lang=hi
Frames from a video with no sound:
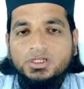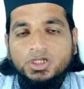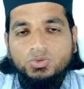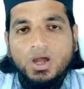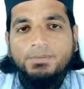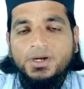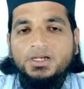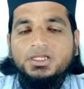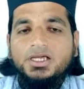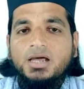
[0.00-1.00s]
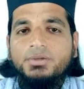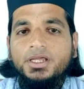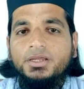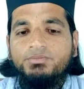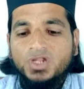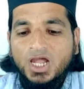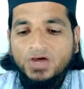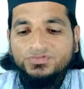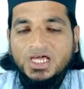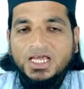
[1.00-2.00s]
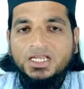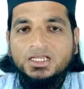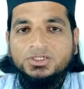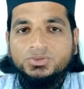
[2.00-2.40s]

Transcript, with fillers: ये तो आप पढ़नी कब है अफतारी